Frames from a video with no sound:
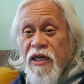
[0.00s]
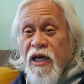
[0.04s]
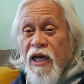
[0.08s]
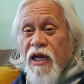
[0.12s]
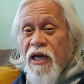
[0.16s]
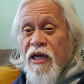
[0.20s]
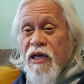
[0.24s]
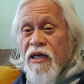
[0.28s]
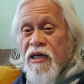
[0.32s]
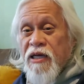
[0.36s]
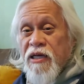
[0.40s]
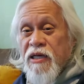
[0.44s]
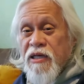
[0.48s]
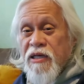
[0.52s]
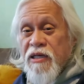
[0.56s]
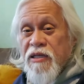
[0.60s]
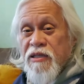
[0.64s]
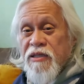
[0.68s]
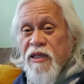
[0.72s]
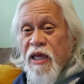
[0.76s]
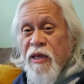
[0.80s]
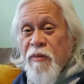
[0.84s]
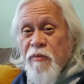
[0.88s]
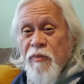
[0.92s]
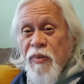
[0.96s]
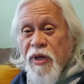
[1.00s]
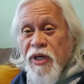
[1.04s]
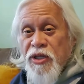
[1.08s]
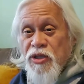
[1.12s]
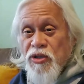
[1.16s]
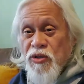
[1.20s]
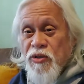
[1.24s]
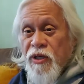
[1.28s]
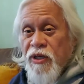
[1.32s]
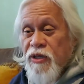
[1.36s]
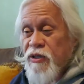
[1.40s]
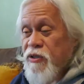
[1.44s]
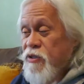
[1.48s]
ang
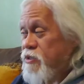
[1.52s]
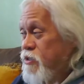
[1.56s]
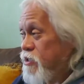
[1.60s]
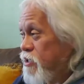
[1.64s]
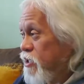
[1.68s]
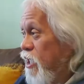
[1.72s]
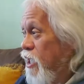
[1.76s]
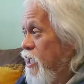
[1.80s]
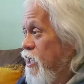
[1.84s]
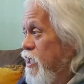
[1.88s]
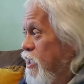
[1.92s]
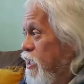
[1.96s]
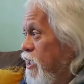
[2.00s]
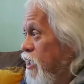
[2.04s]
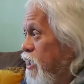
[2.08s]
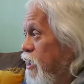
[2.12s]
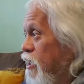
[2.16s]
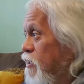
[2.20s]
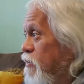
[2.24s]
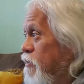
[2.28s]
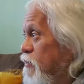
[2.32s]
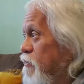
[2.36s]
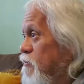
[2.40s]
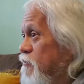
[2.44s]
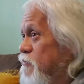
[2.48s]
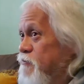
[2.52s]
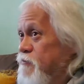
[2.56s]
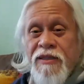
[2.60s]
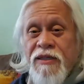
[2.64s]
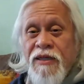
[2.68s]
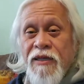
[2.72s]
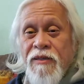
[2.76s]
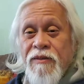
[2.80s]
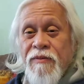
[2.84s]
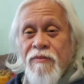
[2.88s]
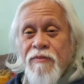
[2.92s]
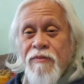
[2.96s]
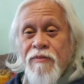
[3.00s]
temperature ngayon. Uh,
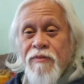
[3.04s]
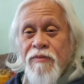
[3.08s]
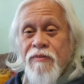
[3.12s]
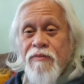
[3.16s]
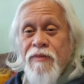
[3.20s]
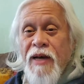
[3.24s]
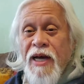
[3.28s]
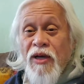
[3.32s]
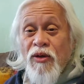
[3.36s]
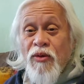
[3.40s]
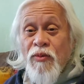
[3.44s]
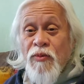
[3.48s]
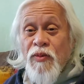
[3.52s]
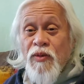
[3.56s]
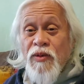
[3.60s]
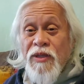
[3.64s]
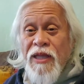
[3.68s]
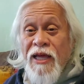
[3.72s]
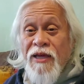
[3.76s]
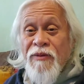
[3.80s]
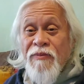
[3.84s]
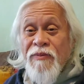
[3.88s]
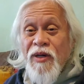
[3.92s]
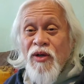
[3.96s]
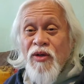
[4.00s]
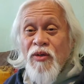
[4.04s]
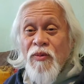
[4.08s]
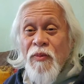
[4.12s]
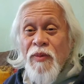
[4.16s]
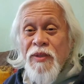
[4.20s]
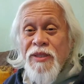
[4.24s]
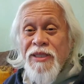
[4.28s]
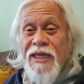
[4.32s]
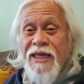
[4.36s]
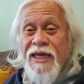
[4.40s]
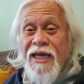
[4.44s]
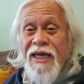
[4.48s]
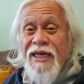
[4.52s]
bago po tayo
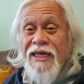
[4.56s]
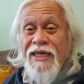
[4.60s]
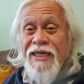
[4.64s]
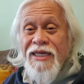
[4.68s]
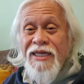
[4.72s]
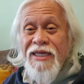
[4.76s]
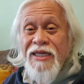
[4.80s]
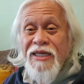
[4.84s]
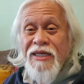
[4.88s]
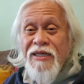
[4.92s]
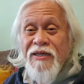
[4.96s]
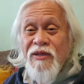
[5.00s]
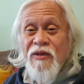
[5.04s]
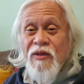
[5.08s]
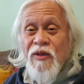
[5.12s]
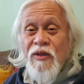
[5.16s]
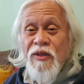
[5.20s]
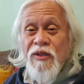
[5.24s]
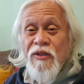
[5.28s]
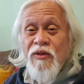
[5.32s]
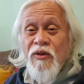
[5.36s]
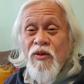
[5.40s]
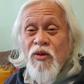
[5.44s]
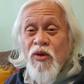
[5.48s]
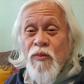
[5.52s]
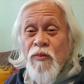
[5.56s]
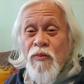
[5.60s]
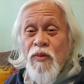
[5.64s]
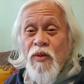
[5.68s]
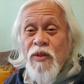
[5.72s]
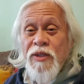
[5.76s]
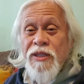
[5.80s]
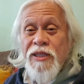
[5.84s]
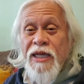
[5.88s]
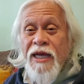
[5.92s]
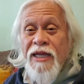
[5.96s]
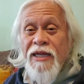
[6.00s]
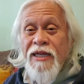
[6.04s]
mag-umpisa ay gusto ko po
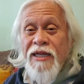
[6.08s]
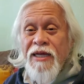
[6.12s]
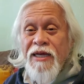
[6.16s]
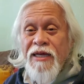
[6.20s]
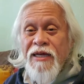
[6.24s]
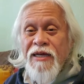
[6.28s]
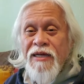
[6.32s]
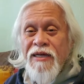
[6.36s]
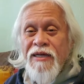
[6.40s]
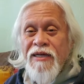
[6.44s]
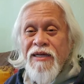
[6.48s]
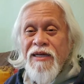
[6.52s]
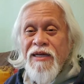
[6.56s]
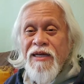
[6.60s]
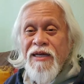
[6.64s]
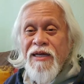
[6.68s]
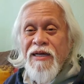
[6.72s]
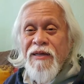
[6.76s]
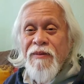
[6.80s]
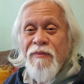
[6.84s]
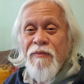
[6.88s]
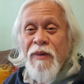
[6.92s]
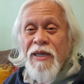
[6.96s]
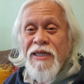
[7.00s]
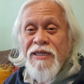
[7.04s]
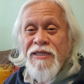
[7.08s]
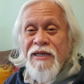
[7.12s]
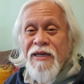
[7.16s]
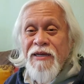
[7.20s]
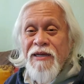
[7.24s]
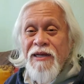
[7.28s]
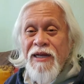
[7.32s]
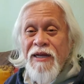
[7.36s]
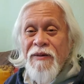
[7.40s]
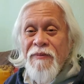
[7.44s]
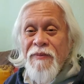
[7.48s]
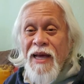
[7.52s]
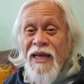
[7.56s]
sanang uh,
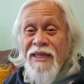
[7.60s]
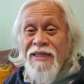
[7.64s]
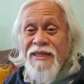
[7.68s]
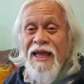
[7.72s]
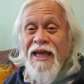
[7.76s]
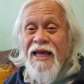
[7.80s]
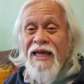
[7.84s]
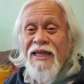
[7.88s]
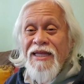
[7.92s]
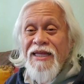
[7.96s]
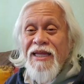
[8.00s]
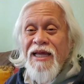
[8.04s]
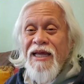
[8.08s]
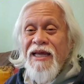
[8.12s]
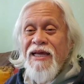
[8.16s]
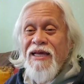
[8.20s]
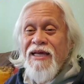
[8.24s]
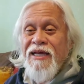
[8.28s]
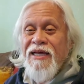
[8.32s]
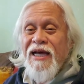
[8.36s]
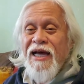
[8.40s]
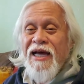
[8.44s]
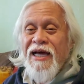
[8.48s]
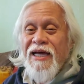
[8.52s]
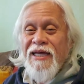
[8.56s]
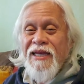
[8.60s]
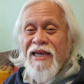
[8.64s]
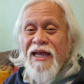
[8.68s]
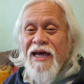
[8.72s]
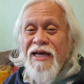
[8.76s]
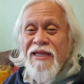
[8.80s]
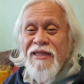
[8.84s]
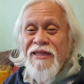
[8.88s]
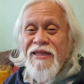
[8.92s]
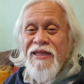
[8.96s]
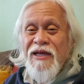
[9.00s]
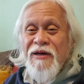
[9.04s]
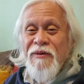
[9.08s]
pasalamatan ang
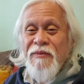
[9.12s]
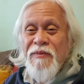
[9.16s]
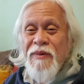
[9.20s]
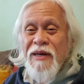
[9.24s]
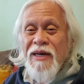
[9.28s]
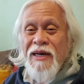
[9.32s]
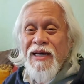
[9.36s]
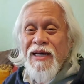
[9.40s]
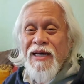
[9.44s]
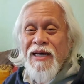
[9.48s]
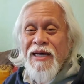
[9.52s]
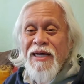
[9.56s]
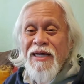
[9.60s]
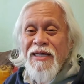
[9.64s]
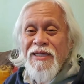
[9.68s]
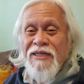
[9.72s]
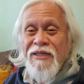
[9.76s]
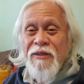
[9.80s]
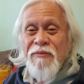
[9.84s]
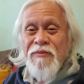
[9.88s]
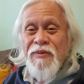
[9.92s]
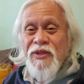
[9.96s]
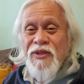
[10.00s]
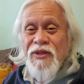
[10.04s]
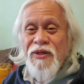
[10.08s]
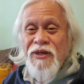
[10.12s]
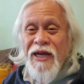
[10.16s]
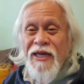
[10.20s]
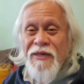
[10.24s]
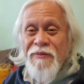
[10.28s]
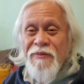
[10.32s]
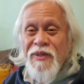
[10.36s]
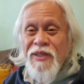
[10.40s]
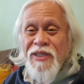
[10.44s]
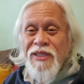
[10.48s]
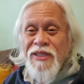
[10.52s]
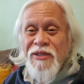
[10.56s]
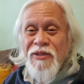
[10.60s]
lahat ng mga
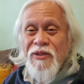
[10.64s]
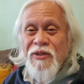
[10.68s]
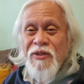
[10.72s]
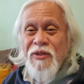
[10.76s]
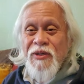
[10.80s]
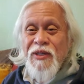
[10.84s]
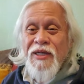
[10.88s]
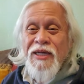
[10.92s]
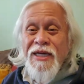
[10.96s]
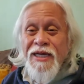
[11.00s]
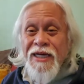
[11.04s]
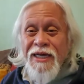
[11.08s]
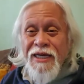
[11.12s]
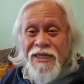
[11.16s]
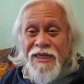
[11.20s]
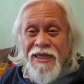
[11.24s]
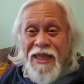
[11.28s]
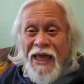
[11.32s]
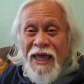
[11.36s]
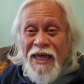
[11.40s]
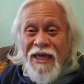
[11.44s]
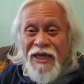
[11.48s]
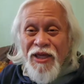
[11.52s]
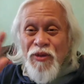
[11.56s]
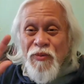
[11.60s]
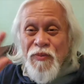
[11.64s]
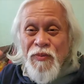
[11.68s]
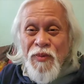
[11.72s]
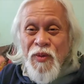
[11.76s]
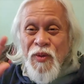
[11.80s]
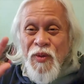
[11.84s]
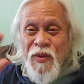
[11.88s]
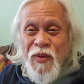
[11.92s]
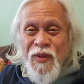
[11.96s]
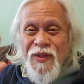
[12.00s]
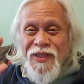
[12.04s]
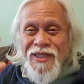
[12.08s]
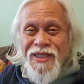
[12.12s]
subscribers ko. Thank you
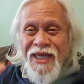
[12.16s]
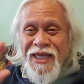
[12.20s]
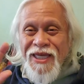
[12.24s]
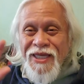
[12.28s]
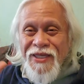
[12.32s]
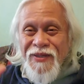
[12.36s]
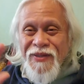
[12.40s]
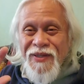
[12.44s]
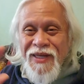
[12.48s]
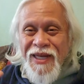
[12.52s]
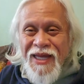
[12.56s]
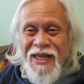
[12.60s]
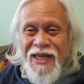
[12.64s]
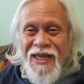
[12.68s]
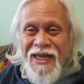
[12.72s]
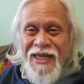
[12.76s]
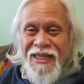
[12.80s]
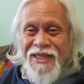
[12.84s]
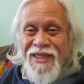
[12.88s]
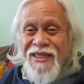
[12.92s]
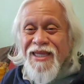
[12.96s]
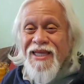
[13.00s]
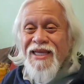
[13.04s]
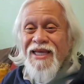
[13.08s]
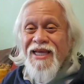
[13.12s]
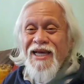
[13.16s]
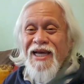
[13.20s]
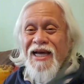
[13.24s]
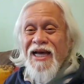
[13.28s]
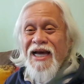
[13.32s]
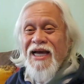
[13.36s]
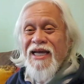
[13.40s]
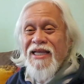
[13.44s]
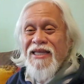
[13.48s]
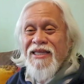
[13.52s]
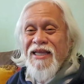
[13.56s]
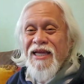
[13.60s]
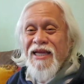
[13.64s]
po sa inyong lahat
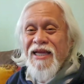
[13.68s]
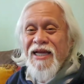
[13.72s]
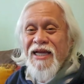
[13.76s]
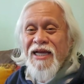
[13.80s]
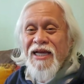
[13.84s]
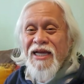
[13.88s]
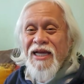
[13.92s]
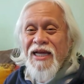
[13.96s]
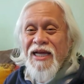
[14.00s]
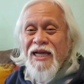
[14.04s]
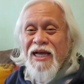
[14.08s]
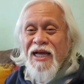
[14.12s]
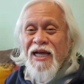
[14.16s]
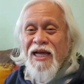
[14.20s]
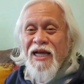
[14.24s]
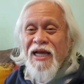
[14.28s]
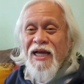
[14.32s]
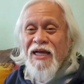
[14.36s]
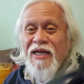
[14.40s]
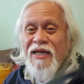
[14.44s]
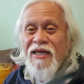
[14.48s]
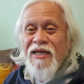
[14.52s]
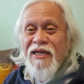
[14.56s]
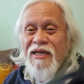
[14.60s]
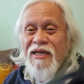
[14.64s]
at uh,